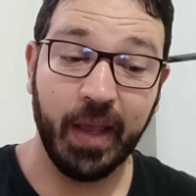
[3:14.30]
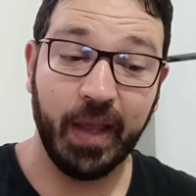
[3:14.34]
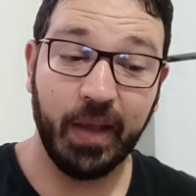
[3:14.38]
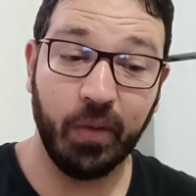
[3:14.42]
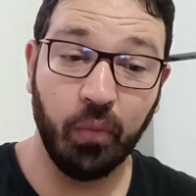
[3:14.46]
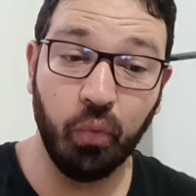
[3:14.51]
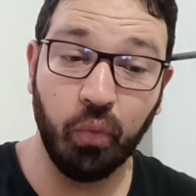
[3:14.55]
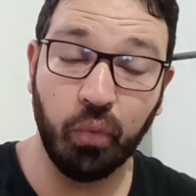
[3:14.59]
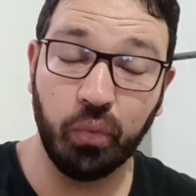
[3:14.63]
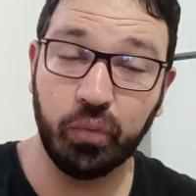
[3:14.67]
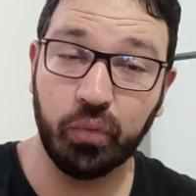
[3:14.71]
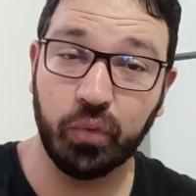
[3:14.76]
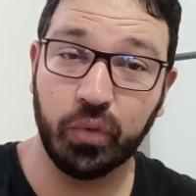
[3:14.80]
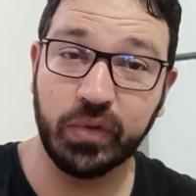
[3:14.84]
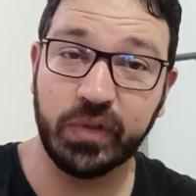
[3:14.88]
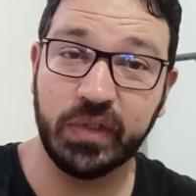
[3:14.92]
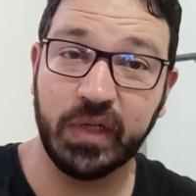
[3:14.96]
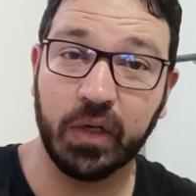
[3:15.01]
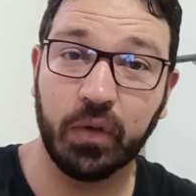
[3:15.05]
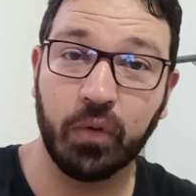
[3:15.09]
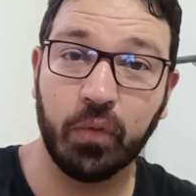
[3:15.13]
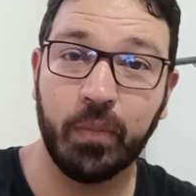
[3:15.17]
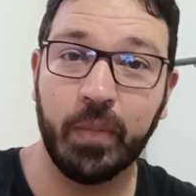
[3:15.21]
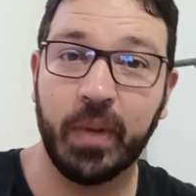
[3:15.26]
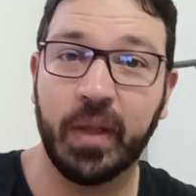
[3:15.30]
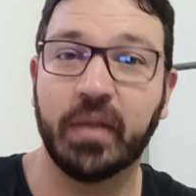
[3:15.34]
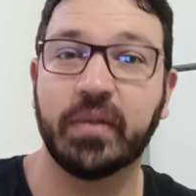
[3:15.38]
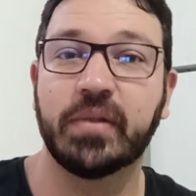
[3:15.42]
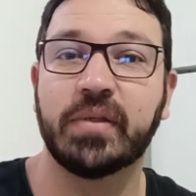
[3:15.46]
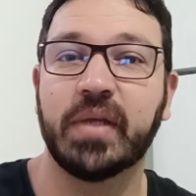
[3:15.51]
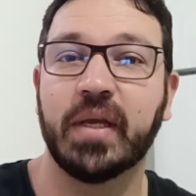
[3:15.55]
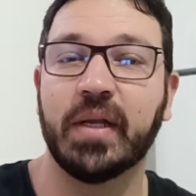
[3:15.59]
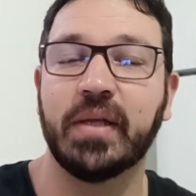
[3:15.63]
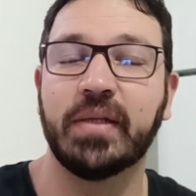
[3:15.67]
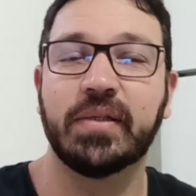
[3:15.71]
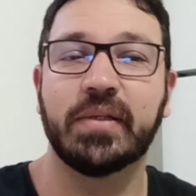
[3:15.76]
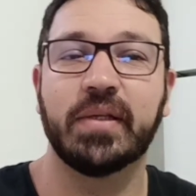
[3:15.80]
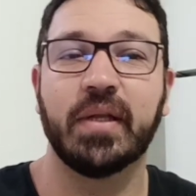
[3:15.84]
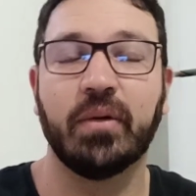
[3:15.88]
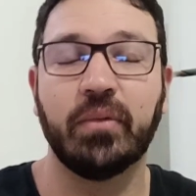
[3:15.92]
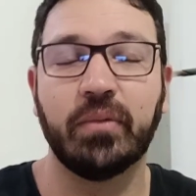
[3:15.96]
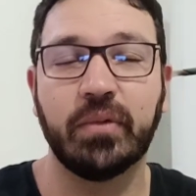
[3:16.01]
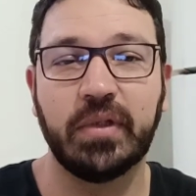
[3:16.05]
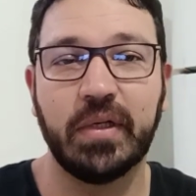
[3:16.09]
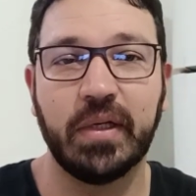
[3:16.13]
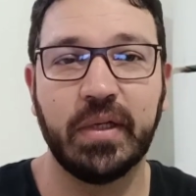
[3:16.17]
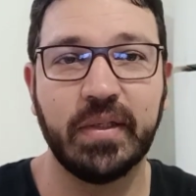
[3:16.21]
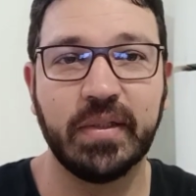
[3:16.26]
um dos argumentos que eles estão
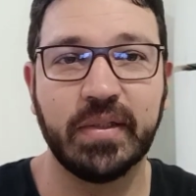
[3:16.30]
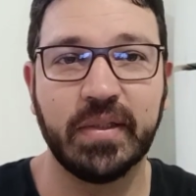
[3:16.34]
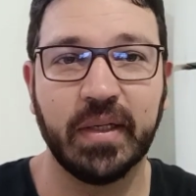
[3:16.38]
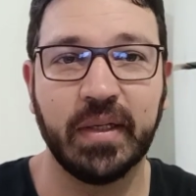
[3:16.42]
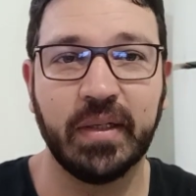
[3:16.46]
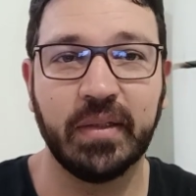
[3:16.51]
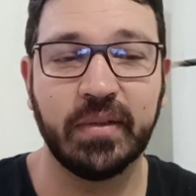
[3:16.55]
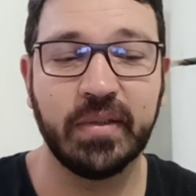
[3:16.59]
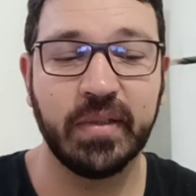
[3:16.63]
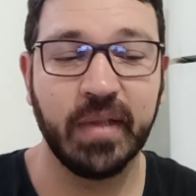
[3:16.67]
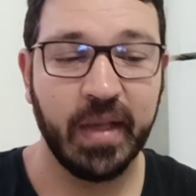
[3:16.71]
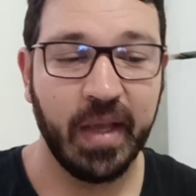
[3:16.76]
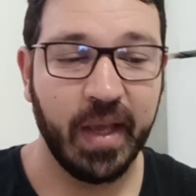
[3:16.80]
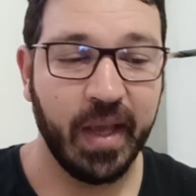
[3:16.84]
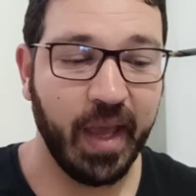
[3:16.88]
utilizando